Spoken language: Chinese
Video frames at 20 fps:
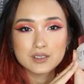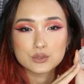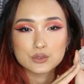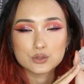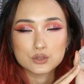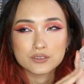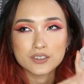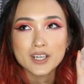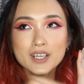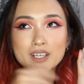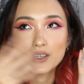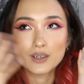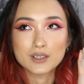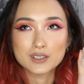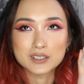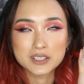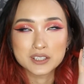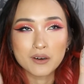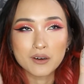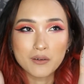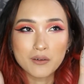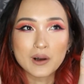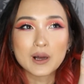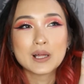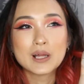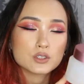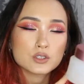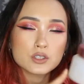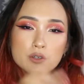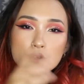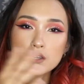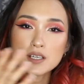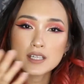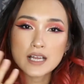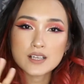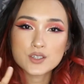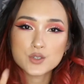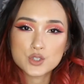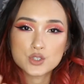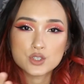除非有人送我，就是因为
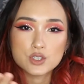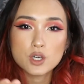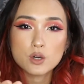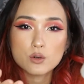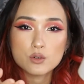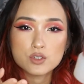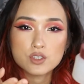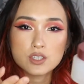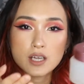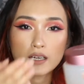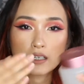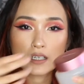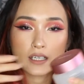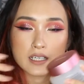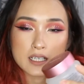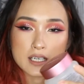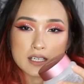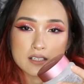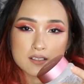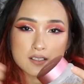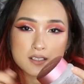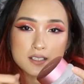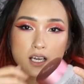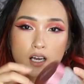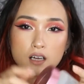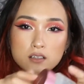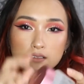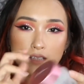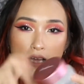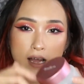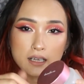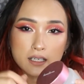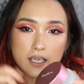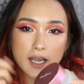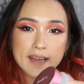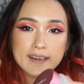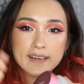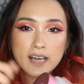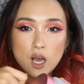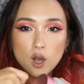它使用上你也是要打
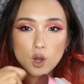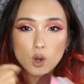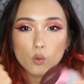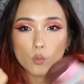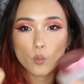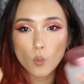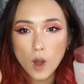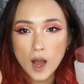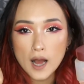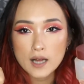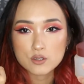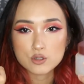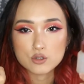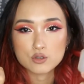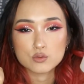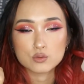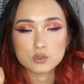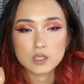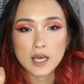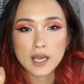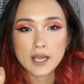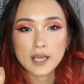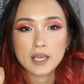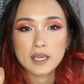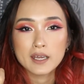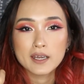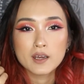开然后挖出来。